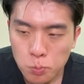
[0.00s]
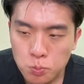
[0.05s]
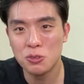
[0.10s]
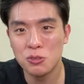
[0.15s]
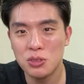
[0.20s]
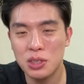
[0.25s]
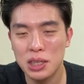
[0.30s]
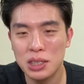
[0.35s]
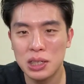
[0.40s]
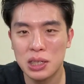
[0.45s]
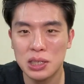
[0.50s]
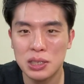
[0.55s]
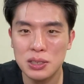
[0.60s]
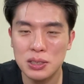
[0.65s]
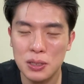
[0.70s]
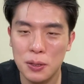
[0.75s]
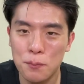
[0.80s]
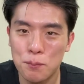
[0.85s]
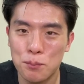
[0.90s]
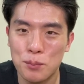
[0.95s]
육개장은
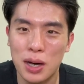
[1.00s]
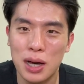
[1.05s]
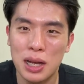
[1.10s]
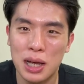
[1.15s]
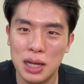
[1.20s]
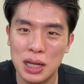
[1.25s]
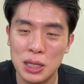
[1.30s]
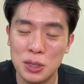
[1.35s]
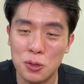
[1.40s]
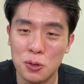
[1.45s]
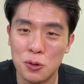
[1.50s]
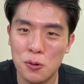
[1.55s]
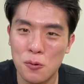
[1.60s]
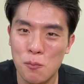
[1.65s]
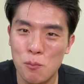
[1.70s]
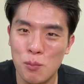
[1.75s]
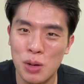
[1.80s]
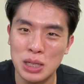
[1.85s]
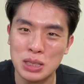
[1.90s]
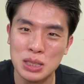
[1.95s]
말 안 해도
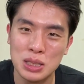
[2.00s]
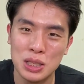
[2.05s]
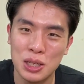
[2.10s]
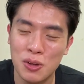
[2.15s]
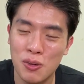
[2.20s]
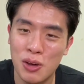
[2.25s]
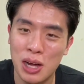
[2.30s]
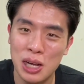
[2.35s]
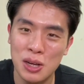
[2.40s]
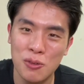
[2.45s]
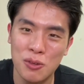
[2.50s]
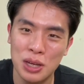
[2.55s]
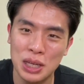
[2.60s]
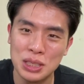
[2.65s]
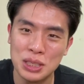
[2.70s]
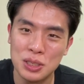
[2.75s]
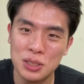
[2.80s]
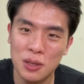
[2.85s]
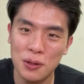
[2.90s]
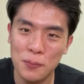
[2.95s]
맛있는 거 알고
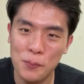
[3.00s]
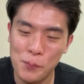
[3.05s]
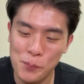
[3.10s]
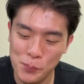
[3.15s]
계시죠?